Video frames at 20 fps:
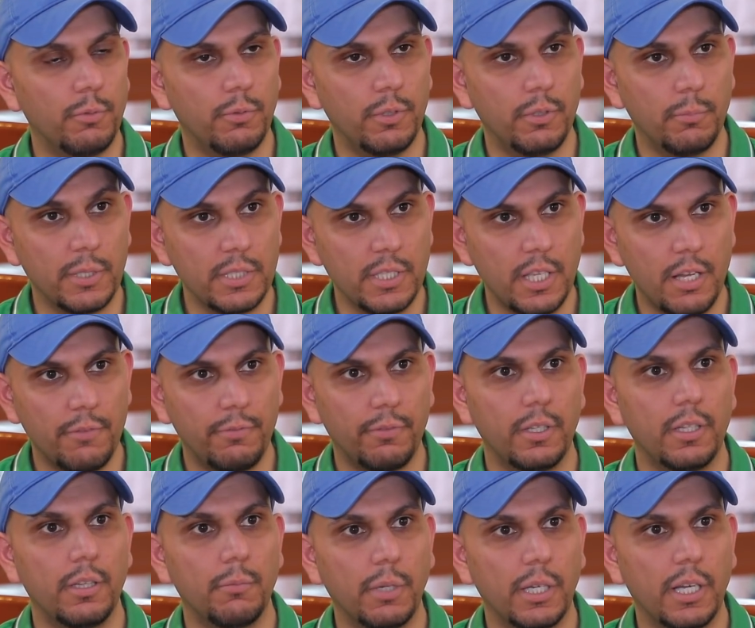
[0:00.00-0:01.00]
في مصاف
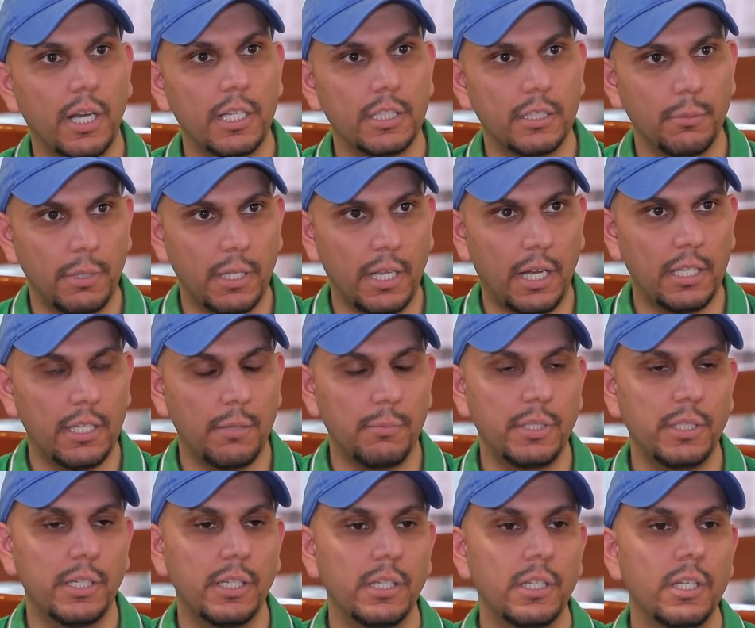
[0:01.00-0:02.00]
المكاتب
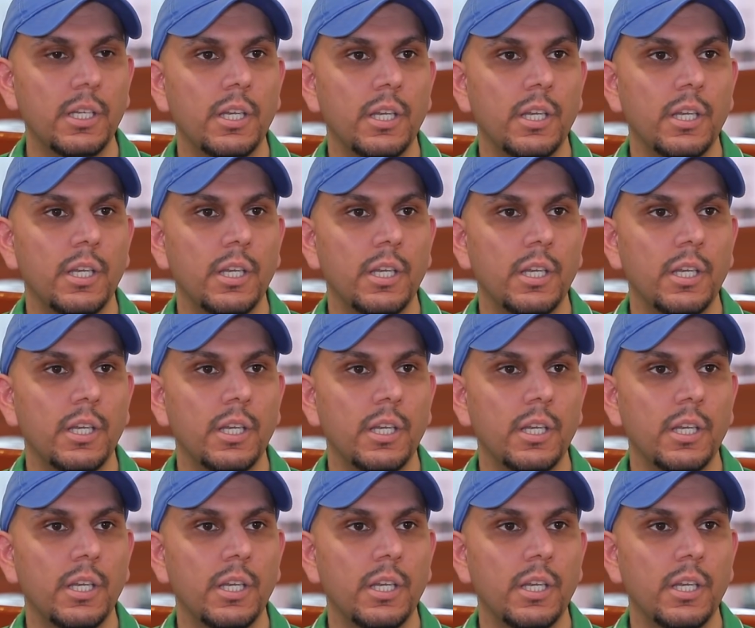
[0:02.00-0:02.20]
العالميه